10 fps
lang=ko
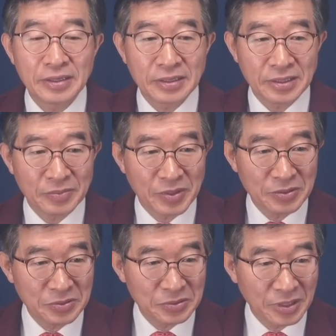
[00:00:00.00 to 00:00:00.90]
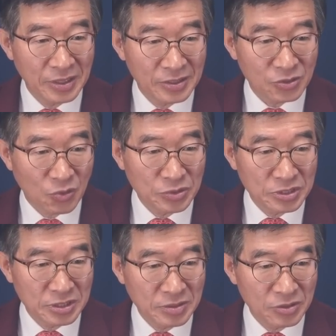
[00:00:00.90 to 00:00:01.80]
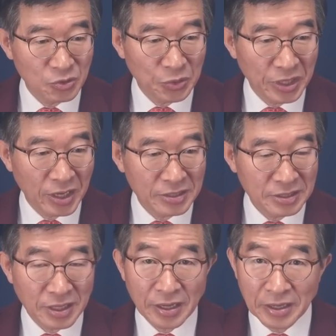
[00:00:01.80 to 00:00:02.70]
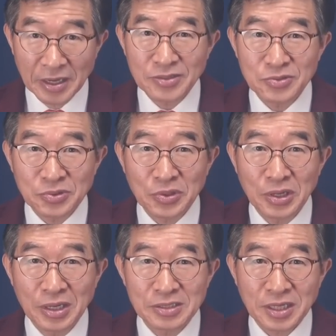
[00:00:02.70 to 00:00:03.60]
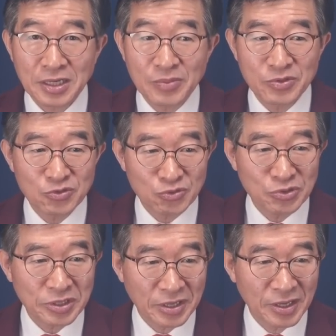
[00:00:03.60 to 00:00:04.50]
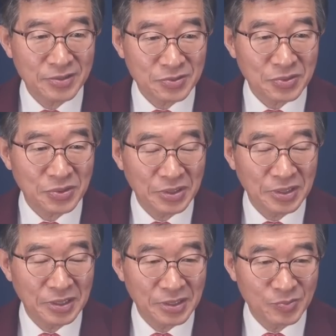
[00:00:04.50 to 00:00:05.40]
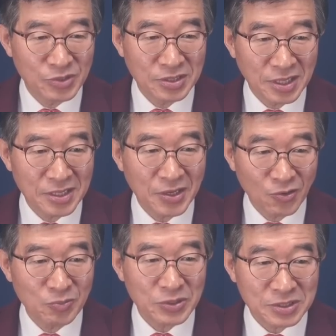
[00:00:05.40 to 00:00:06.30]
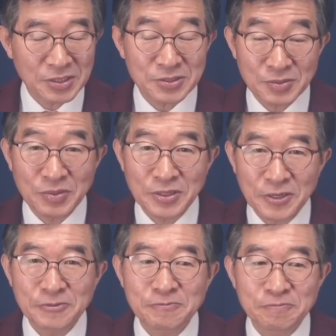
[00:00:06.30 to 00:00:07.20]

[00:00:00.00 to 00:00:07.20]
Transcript: 그야말로 통신조회까지 다 해가지고 사람을 추적해가지고 엄청나게 괴롭혔지 않습니까